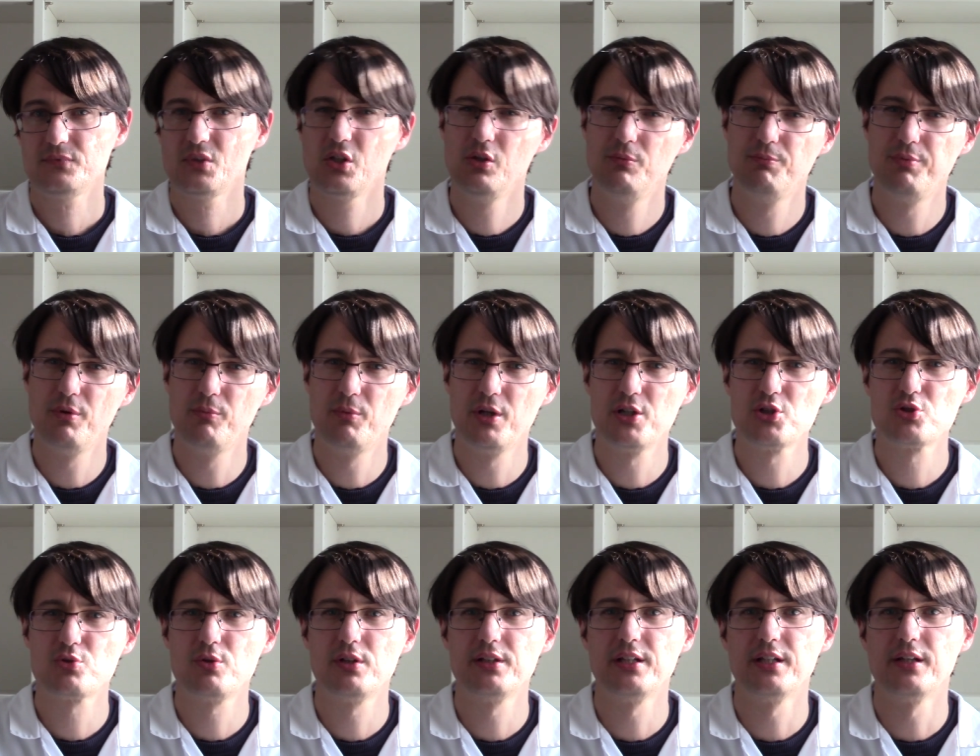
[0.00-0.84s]
un peu moins je
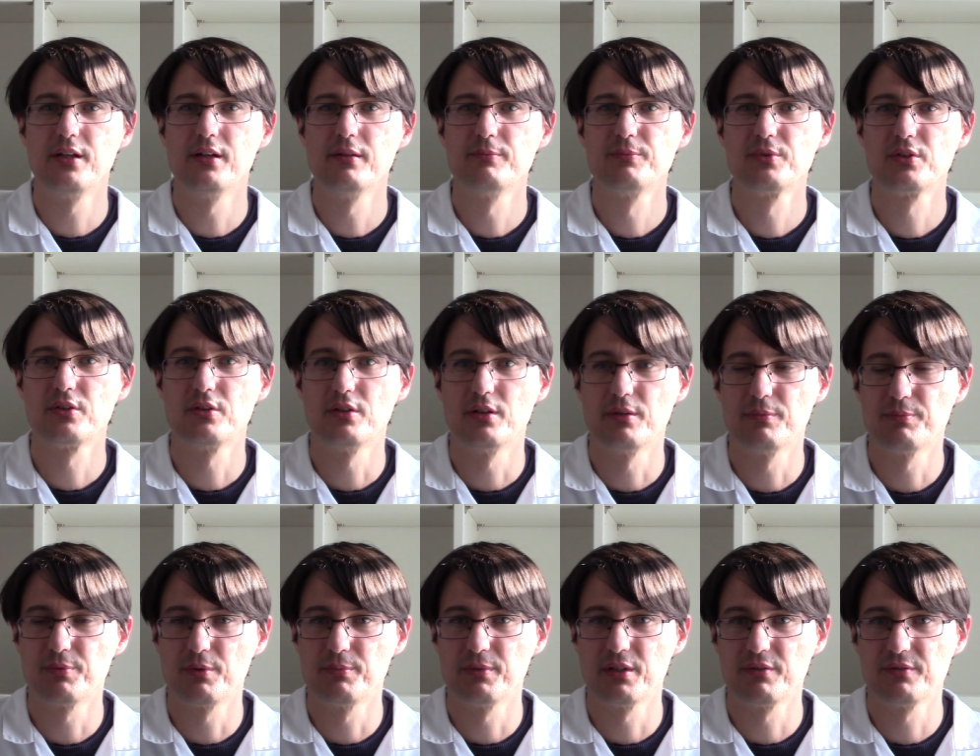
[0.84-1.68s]
crois d'ailleurs, parce que la
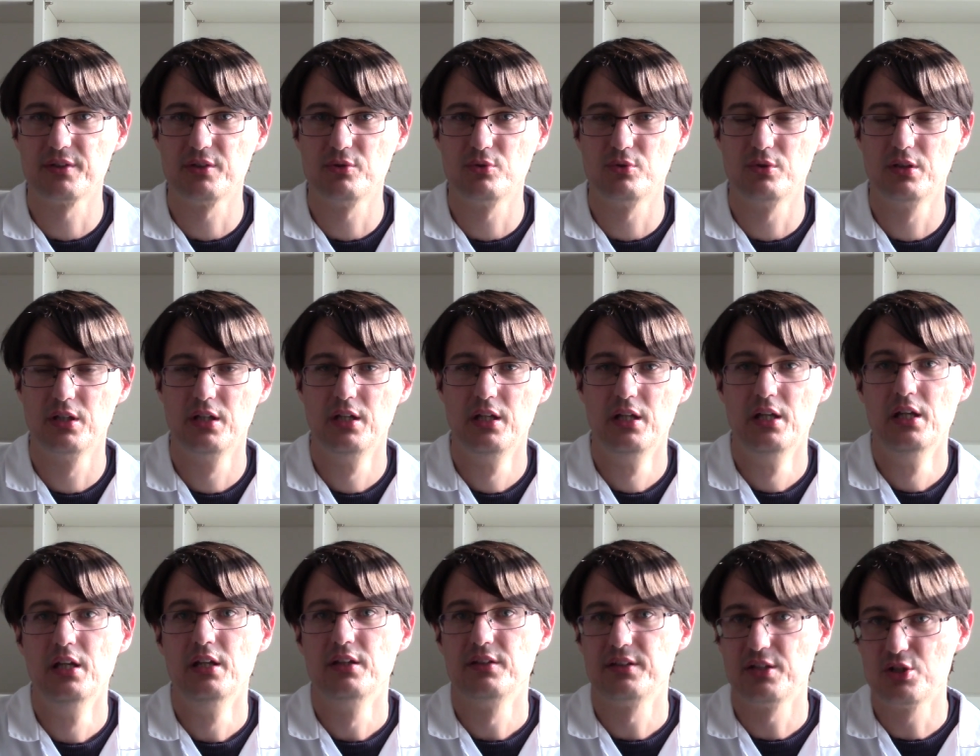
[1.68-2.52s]
première vidéo,
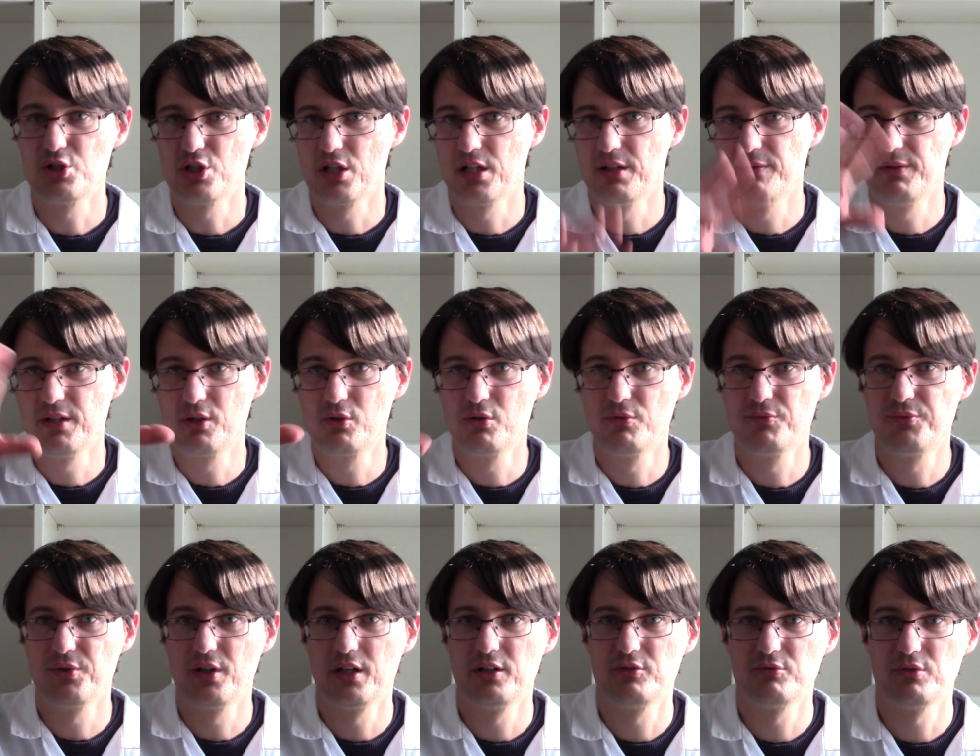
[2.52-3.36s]
si j'enlève les
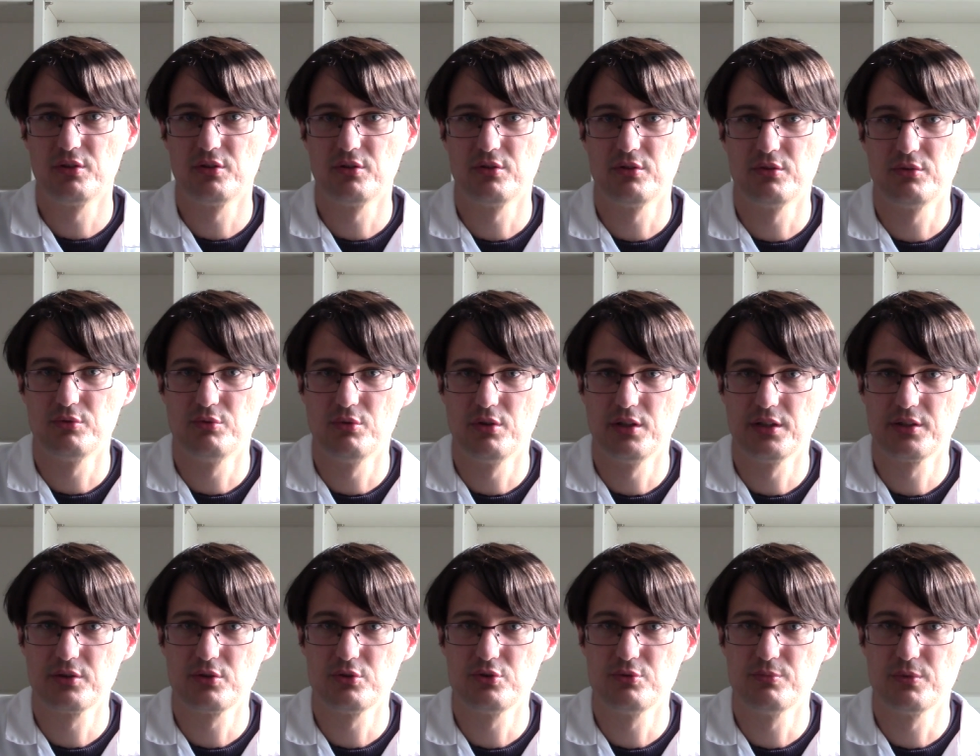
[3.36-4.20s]
conférences, doit
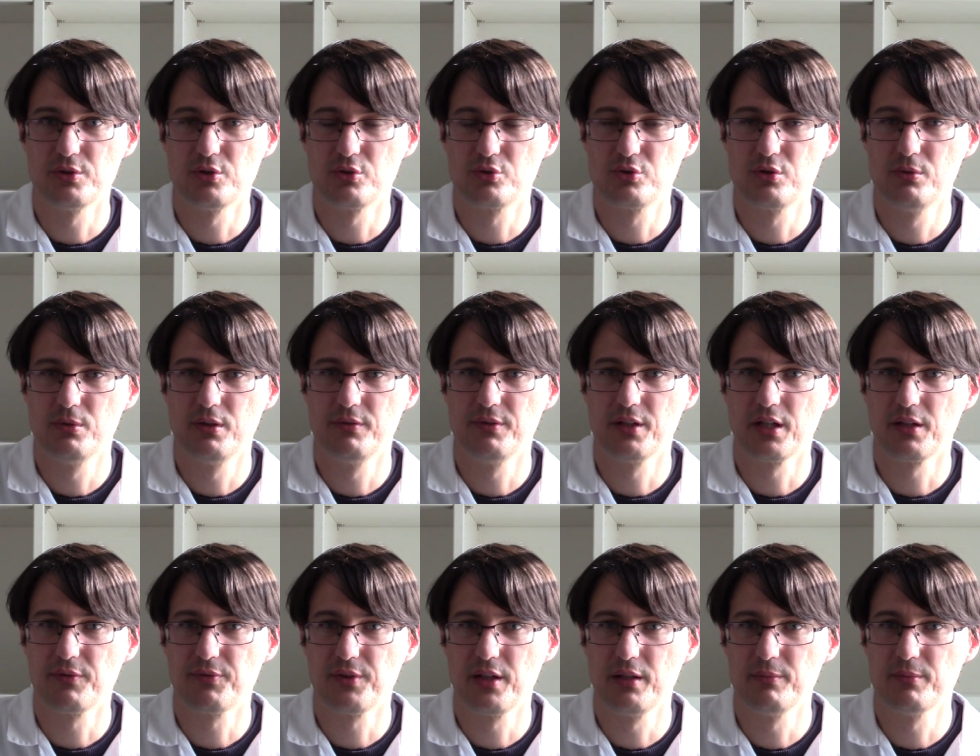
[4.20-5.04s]
être du mois d'octobre à
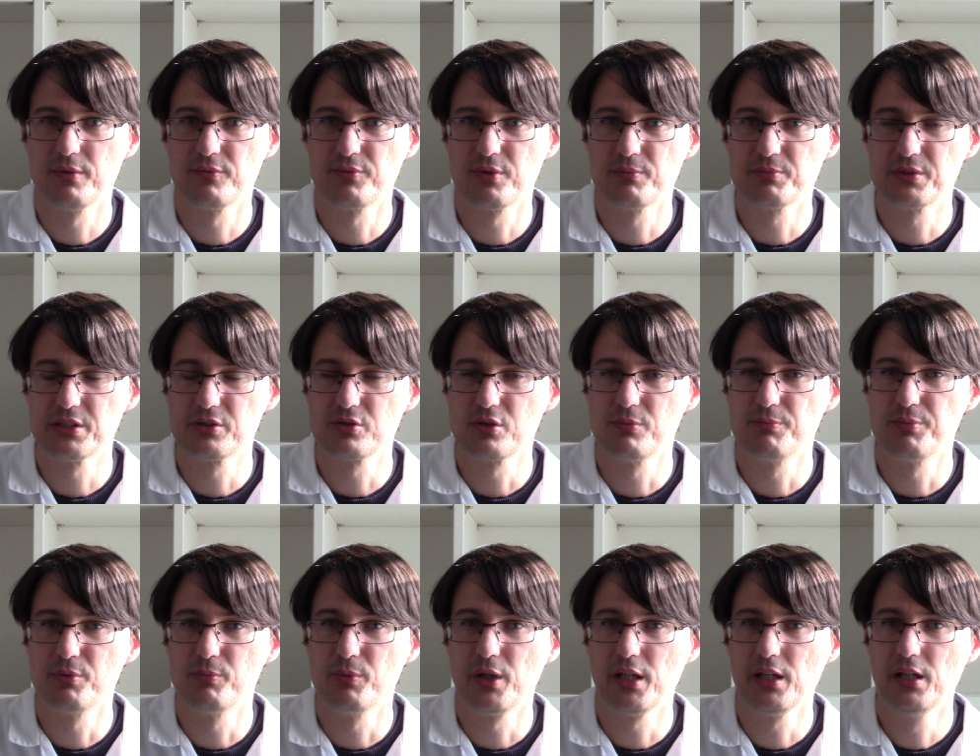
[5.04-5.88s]
vérifier, mais enfin peut-être un
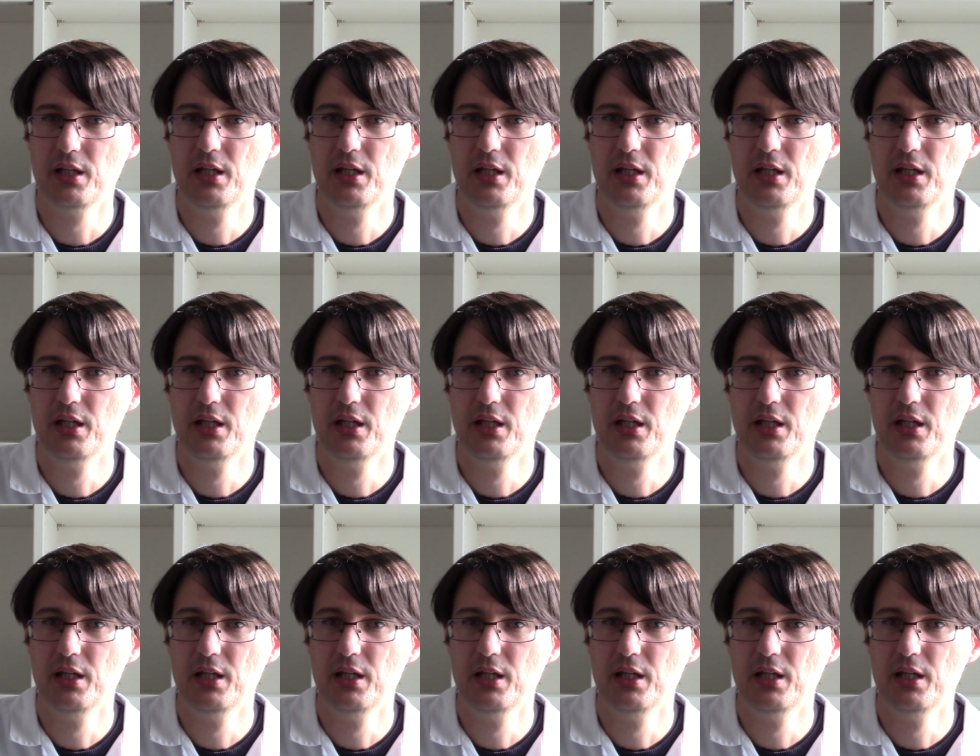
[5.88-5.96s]
peu moins.